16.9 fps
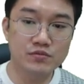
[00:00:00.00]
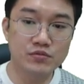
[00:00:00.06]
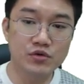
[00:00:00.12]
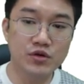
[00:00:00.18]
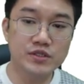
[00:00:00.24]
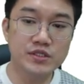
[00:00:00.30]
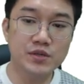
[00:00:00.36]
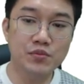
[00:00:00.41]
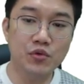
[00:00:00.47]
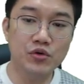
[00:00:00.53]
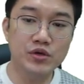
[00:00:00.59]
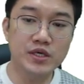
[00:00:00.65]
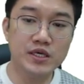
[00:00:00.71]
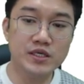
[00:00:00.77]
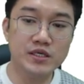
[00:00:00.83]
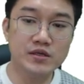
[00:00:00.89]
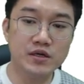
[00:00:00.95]
물론 이제
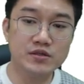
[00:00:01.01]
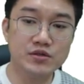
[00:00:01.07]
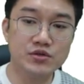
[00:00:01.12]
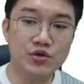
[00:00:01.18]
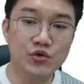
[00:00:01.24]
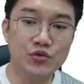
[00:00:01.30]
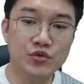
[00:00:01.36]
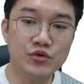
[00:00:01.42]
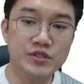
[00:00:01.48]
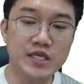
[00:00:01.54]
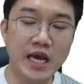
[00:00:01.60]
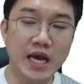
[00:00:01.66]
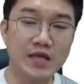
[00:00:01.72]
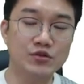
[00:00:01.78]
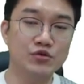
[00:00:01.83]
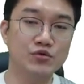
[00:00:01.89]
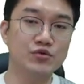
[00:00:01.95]
모이에킹 같은 경우도
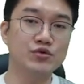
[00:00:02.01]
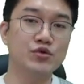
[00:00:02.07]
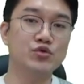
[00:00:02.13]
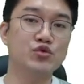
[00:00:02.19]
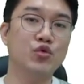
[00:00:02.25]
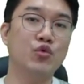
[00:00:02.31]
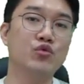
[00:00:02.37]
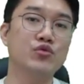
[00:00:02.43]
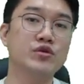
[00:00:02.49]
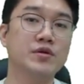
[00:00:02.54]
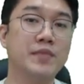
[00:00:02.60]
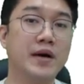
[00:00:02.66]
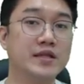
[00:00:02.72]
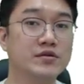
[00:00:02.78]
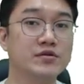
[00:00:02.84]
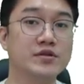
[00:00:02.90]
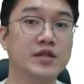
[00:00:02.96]
자동으로 도구를
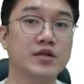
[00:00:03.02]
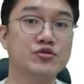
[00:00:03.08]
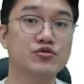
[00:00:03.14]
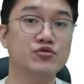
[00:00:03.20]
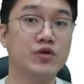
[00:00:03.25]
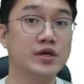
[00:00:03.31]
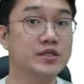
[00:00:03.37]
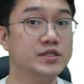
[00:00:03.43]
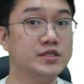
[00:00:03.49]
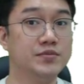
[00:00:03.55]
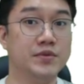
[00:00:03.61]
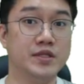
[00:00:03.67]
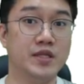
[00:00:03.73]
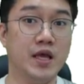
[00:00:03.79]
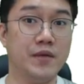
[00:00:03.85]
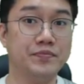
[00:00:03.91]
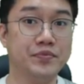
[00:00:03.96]
만들어낼 수가
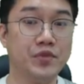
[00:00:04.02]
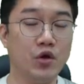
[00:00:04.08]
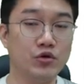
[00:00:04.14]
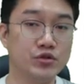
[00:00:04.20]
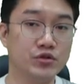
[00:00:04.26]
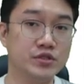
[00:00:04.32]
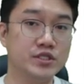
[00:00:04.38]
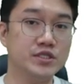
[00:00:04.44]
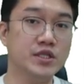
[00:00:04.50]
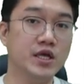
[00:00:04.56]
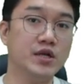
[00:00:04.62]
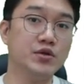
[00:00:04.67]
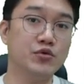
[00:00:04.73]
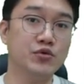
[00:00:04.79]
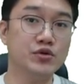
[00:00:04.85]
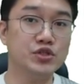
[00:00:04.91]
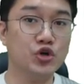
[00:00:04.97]
있습니다 어떤
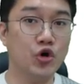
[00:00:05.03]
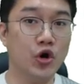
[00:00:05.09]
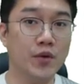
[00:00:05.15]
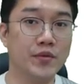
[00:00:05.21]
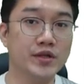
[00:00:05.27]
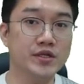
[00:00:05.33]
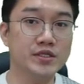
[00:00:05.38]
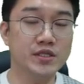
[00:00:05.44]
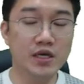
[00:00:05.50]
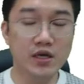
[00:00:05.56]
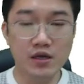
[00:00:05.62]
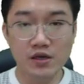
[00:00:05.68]
시나리오를 정하면은